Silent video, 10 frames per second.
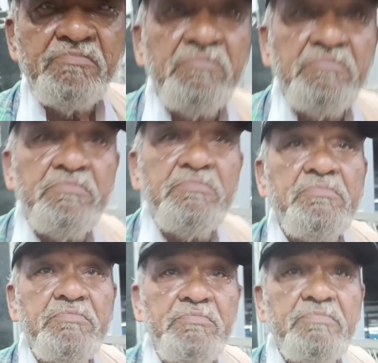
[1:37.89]
आ गए आ
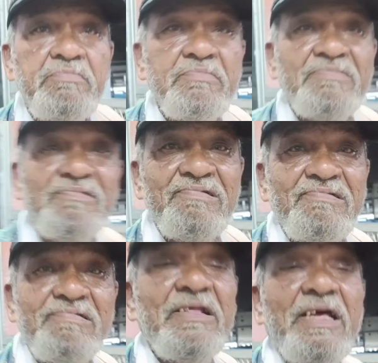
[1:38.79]
गए आप अभी भोपाल
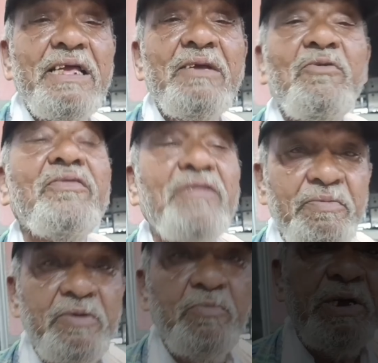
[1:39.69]
चलो मेरे साथ
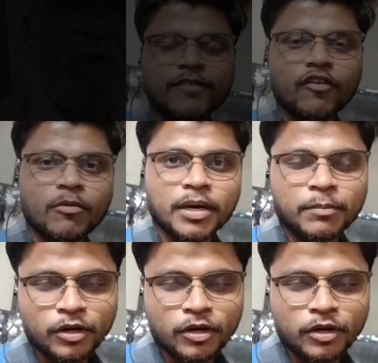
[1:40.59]
प्लेटफॉर्म हाँ।